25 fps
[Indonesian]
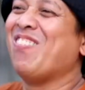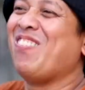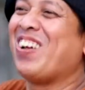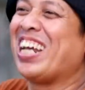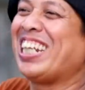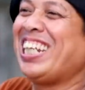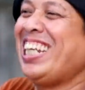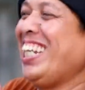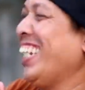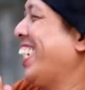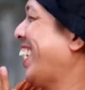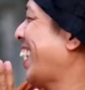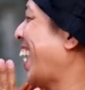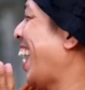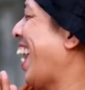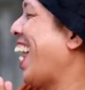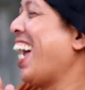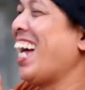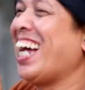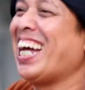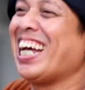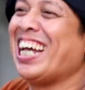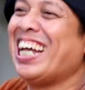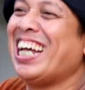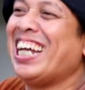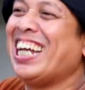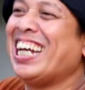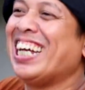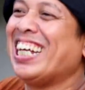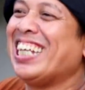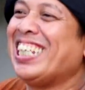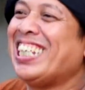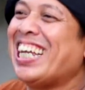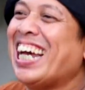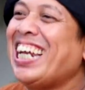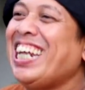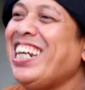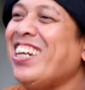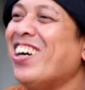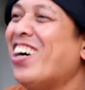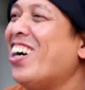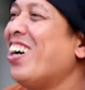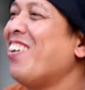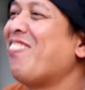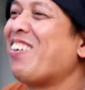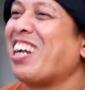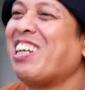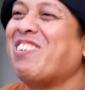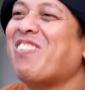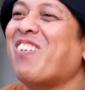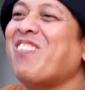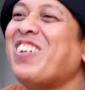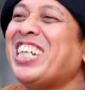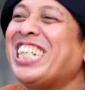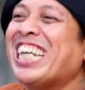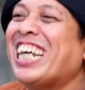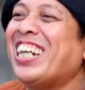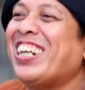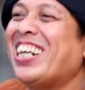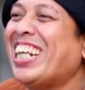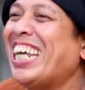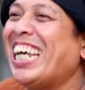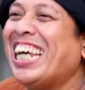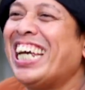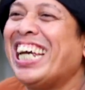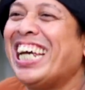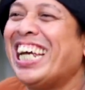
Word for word: Berarti sekarang jadi dong pada mau beli channel nih?